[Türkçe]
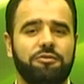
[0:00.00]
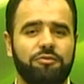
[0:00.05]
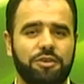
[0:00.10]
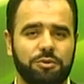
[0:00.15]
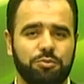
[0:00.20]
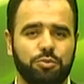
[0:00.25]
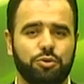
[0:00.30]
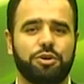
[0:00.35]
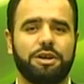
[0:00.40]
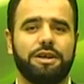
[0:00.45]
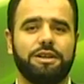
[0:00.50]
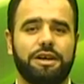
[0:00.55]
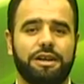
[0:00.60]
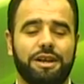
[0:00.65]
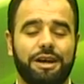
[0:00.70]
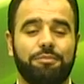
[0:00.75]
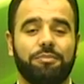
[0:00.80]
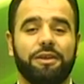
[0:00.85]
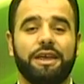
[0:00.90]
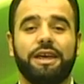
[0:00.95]
Ve
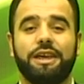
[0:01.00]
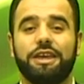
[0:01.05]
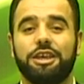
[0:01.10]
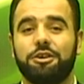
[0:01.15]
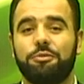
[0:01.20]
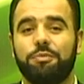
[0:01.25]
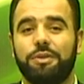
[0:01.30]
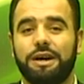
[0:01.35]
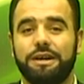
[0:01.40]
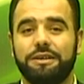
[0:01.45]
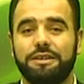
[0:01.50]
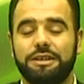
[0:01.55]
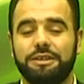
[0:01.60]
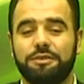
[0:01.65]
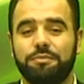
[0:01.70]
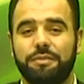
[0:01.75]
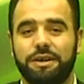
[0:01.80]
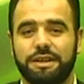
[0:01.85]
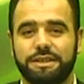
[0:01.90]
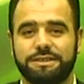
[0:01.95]
buralara
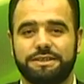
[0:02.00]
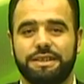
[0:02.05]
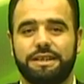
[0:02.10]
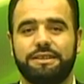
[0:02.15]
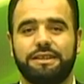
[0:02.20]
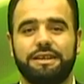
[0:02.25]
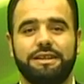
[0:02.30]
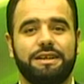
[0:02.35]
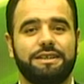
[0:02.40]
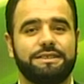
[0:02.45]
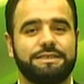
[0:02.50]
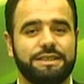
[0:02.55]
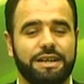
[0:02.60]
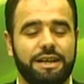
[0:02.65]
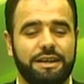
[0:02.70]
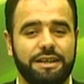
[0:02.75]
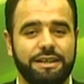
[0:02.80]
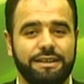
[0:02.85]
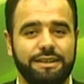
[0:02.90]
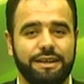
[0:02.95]
ibadet maksadıyla
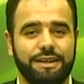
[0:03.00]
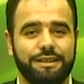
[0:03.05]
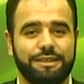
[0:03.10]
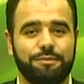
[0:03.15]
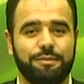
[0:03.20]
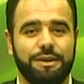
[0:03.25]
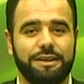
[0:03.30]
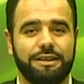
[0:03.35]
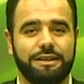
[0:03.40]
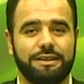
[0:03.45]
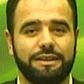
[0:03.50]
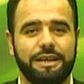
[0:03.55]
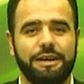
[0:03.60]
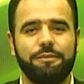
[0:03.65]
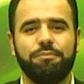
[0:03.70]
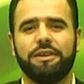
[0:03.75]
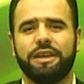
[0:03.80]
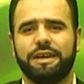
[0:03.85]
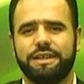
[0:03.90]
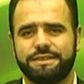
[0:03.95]
ziyaret etmenin
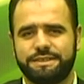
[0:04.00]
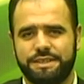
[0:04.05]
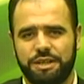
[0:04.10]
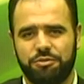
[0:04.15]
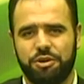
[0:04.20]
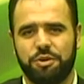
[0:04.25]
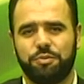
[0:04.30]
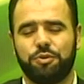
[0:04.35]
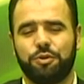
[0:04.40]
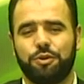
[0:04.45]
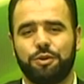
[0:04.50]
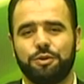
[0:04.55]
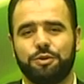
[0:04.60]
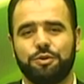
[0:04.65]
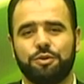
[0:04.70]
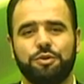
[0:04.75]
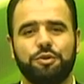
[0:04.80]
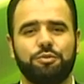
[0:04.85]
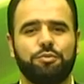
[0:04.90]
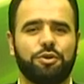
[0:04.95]
de sevap
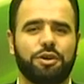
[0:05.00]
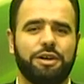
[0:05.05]
olduğunu,